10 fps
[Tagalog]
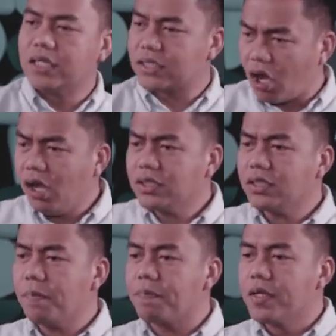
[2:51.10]
He's
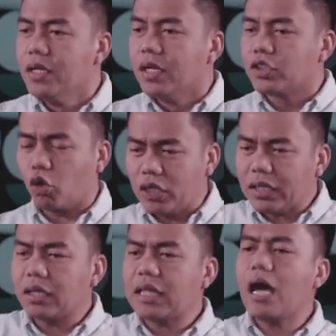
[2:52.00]
awesome. So kung
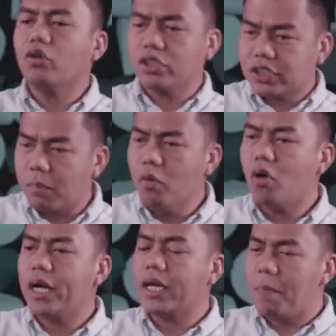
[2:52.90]
natatakot ka sa
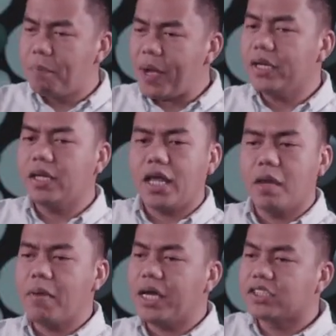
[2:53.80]
buhay, ang payo ni
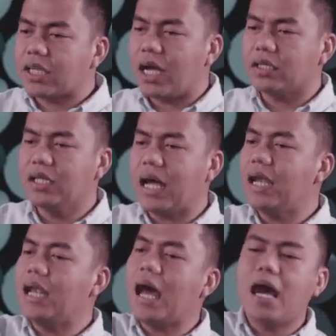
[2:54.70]
Nehemiah sa atin,
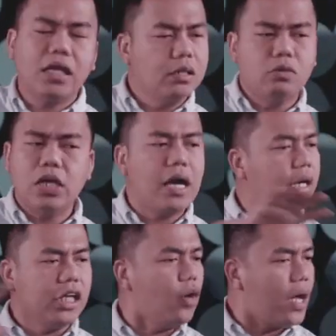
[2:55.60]
alalahanin mo
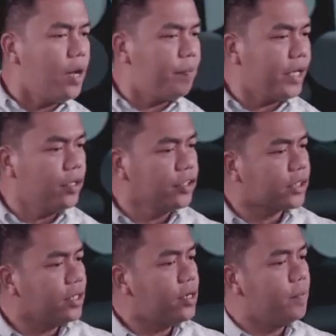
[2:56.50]
lang ang ginawa ng Panginoon
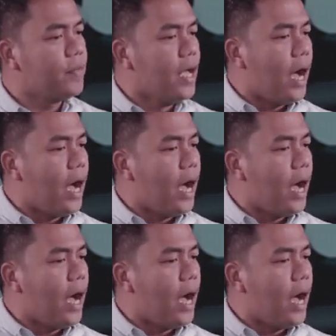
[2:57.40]
sa iyo.